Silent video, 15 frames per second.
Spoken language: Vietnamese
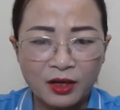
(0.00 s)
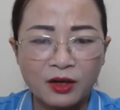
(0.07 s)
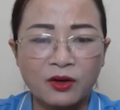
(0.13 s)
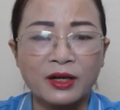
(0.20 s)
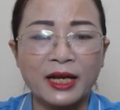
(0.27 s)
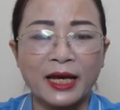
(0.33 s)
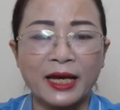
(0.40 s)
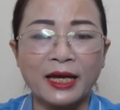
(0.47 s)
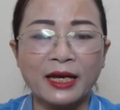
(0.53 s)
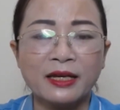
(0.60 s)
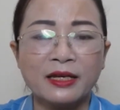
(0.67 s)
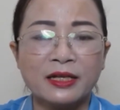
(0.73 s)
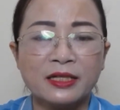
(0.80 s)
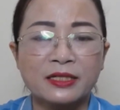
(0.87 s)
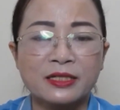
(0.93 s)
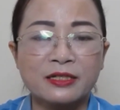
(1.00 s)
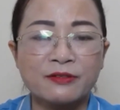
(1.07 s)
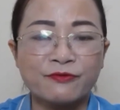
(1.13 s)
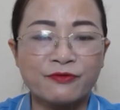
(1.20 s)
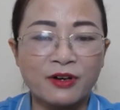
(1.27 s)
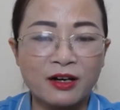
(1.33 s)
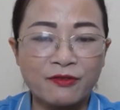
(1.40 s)
Có lẽ sự
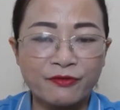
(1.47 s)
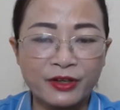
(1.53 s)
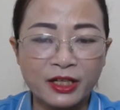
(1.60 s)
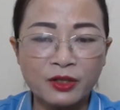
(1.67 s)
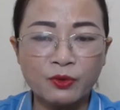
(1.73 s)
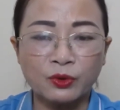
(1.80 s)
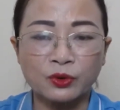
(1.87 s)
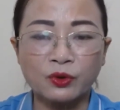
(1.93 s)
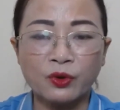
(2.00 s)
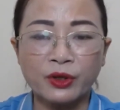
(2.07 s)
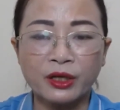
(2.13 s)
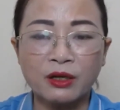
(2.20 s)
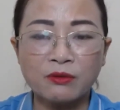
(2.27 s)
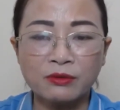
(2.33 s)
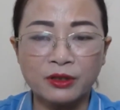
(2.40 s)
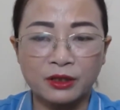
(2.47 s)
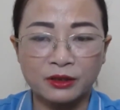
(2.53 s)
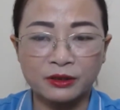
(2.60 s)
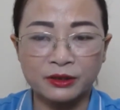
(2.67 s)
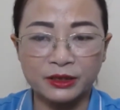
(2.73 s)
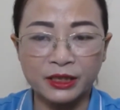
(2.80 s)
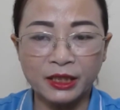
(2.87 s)
vờ vĩnh của tôi không được
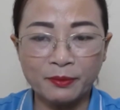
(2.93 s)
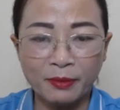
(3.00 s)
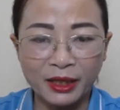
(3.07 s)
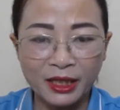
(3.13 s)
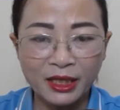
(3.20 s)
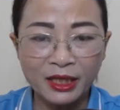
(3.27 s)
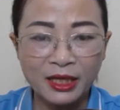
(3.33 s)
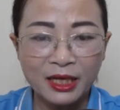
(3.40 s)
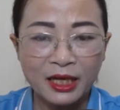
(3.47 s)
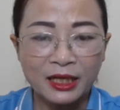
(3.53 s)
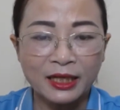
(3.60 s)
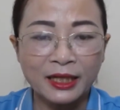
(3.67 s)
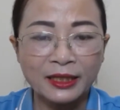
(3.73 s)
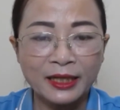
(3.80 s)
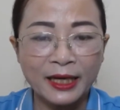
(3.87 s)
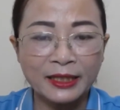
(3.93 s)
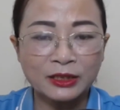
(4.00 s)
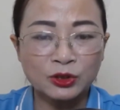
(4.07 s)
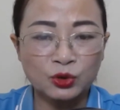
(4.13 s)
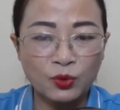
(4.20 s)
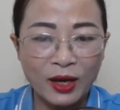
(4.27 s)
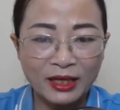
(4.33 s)
tự nhiên mấy, nên anh
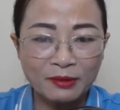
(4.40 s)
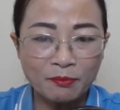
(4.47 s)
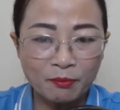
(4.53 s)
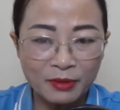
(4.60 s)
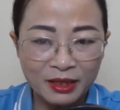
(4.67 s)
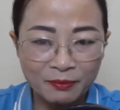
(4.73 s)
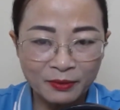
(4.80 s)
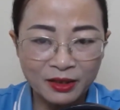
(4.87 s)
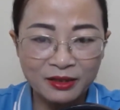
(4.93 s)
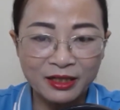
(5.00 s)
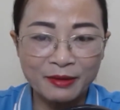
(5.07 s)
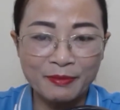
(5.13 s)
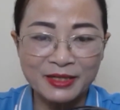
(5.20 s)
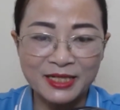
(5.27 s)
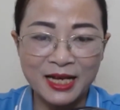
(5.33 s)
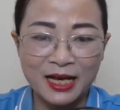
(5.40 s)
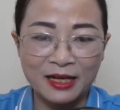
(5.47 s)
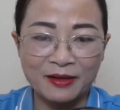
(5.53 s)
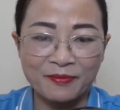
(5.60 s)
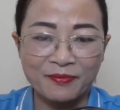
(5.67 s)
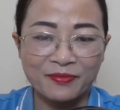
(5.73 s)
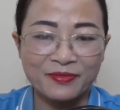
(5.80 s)
Doãn mỉm cười mà rằng.
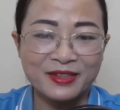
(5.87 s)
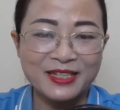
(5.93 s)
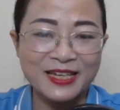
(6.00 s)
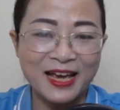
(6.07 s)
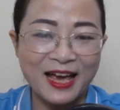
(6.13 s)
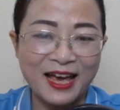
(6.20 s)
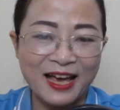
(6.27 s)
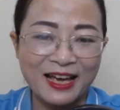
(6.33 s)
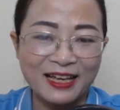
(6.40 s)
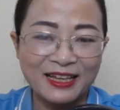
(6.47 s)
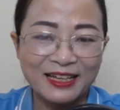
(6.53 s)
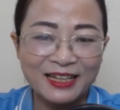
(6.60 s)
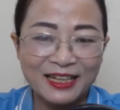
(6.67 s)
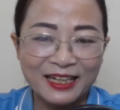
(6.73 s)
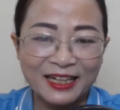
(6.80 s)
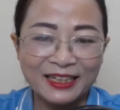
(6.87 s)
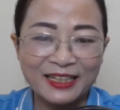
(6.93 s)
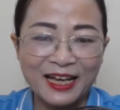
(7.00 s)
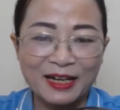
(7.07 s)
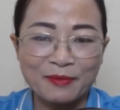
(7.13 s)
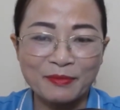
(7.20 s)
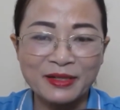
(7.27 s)
Chà, cái
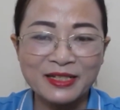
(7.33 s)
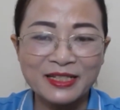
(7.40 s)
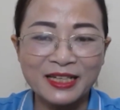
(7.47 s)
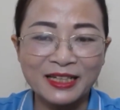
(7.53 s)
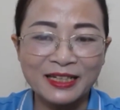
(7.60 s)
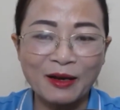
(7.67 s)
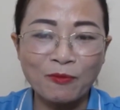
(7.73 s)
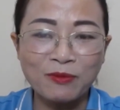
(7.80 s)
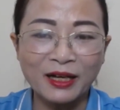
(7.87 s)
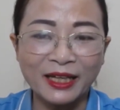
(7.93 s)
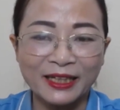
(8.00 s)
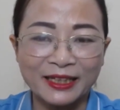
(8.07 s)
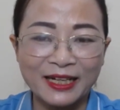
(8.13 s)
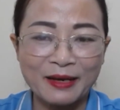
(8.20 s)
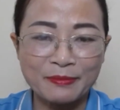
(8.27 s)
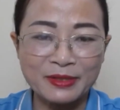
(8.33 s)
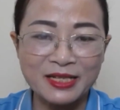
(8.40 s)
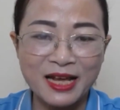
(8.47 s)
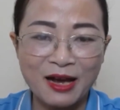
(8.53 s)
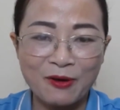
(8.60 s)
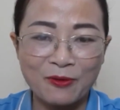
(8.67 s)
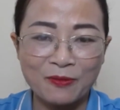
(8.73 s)
thằng mới sinh đóng kịch làm
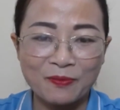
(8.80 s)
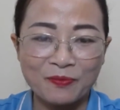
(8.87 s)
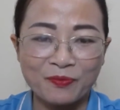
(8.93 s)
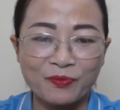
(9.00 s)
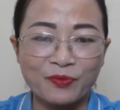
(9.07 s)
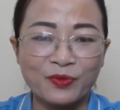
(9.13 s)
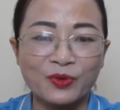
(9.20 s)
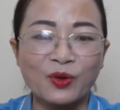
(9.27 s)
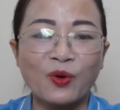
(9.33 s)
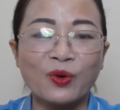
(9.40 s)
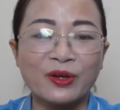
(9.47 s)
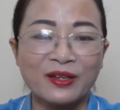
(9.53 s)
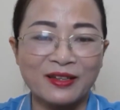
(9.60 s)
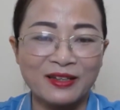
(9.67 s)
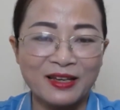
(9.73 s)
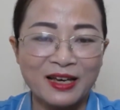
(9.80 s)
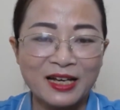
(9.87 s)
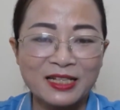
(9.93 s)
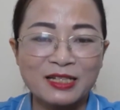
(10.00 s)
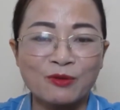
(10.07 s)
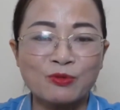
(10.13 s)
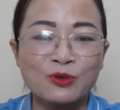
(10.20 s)
sao? Thôi,
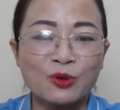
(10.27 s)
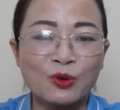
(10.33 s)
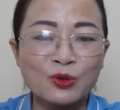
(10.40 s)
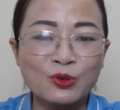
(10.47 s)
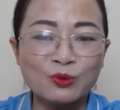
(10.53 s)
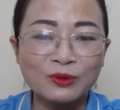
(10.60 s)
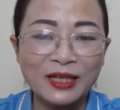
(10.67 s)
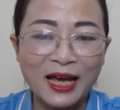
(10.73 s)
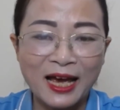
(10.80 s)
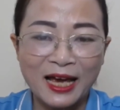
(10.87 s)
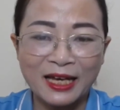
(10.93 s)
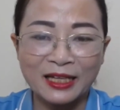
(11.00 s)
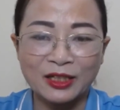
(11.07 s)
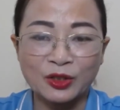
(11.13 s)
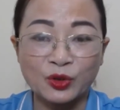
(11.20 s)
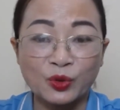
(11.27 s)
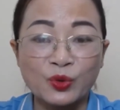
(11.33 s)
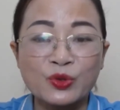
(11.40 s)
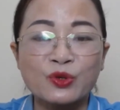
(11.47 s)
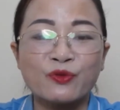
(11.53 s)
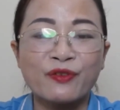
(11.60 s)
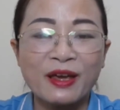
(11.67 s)
trong chỗ chúng ta ấy, tôi
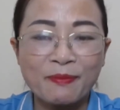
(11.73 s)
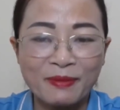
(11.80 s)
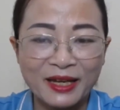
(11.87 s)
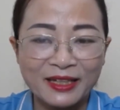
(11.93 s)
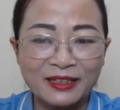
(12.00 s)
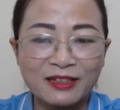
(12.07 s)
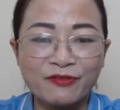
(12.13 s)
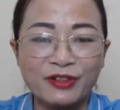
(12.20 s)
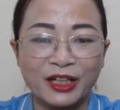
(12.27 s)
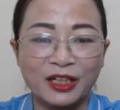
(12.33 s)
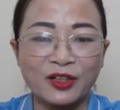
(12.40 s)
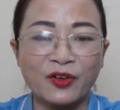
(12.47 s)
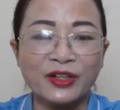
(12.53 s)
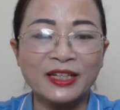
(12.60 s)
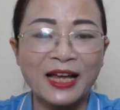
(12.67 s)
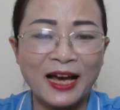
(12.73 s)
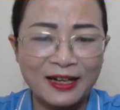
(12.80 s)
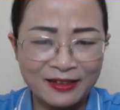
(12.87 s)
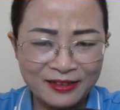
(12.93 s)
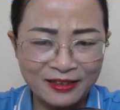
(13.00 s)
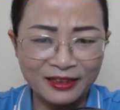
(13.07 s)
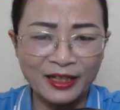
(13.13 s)
cho phép anh cứ việc nói thẳng
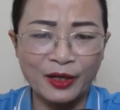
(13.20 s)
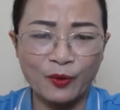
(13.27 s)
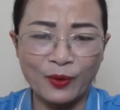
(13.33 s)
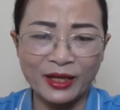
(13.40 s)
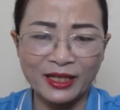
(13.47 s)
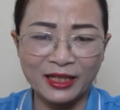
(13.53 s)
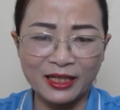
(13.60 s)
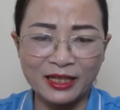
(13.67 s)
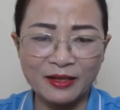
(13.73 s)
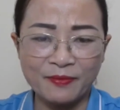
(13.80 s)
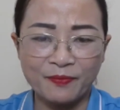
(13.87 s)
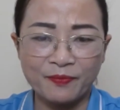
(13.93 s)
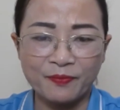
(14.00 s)
những điều anh nghĩ.